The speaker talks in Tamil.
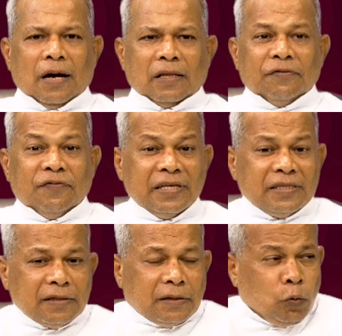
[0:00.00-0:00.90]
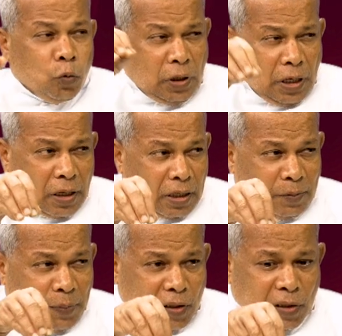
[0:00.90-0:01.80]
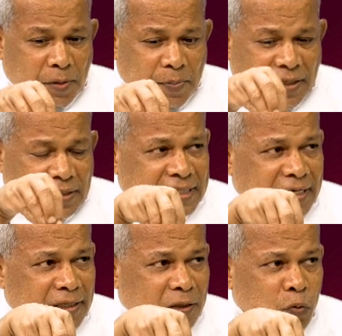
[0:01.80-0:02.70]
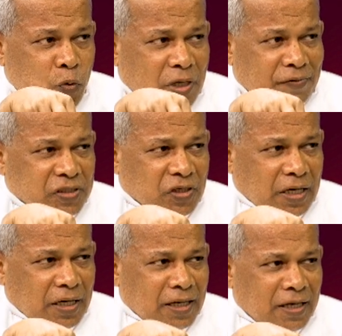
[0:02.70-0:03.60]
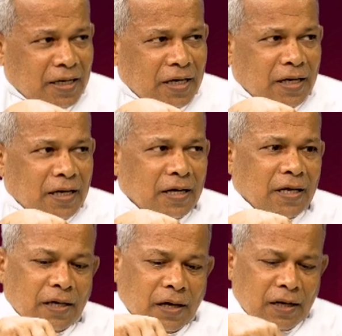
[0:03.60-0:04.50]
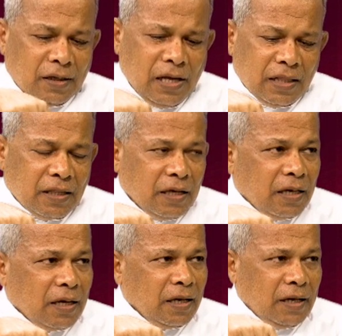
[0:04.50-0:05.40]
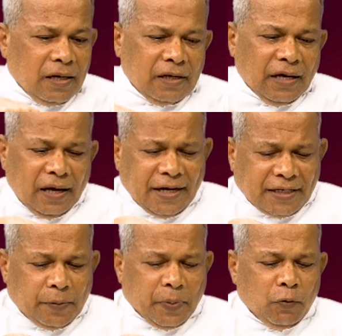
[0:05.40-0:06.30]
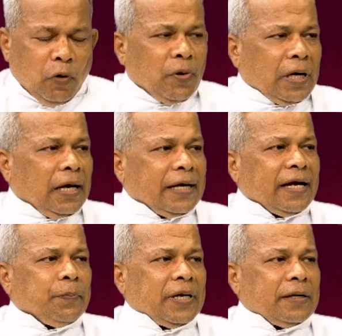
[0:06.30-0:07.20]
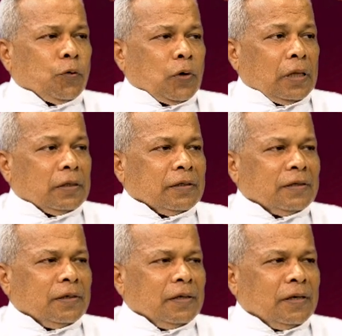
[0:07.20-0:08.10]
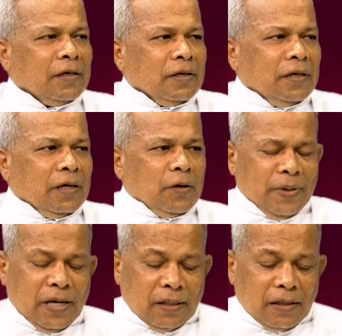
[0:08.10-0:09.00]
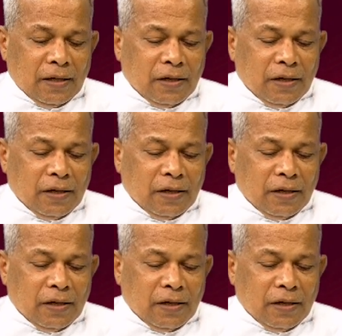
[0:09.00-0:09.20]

அந்த ஃபென்ஸுக்கு உள்ளால் பத்திரமா இந்த சட்டத்தை தூக்கி வச்சாங்க ஏன்னா யாராவது அந்த டைரக்டரை போய் ஓய்வு நாளில் அட்டாக் பண்ணிடக்கூடாது எனவே அந்த